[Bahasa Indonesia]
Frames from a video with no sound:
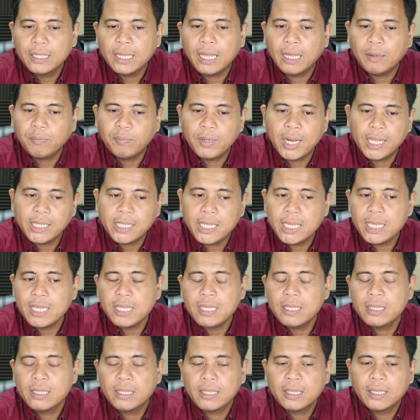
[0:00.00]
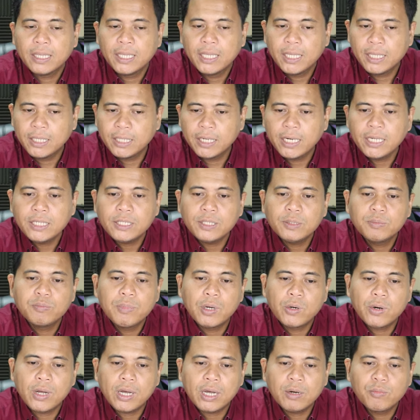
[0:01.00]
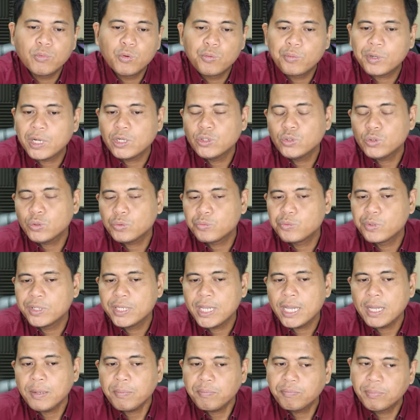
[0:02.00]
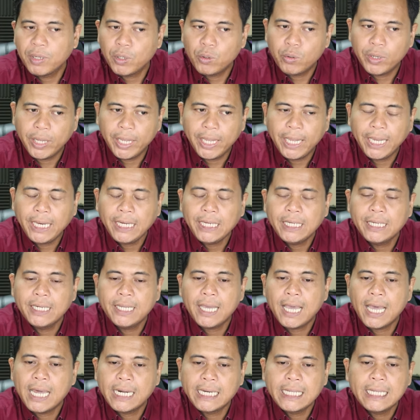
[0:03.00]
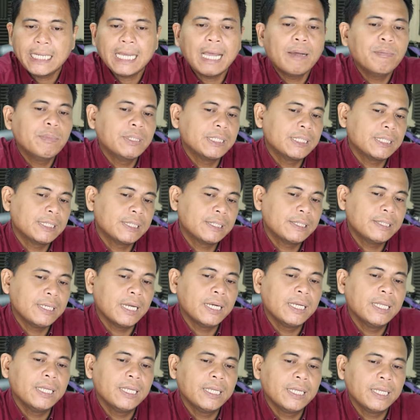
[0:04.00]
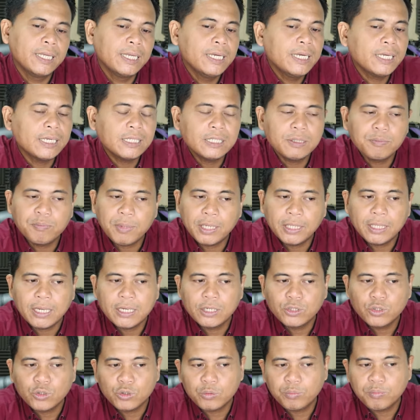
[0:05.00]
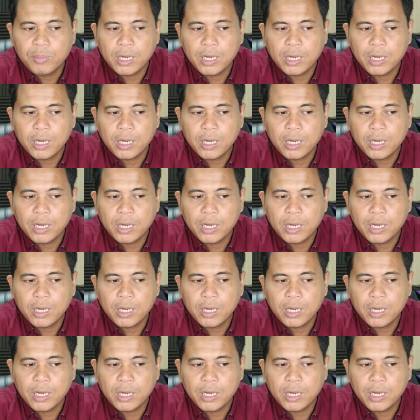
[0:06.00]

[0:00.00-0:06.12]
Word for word: Apalagi Inggris baru akan mengumumkan suku bunganya BOE di hari Kamis. Jadi ini kesempatan yang cukup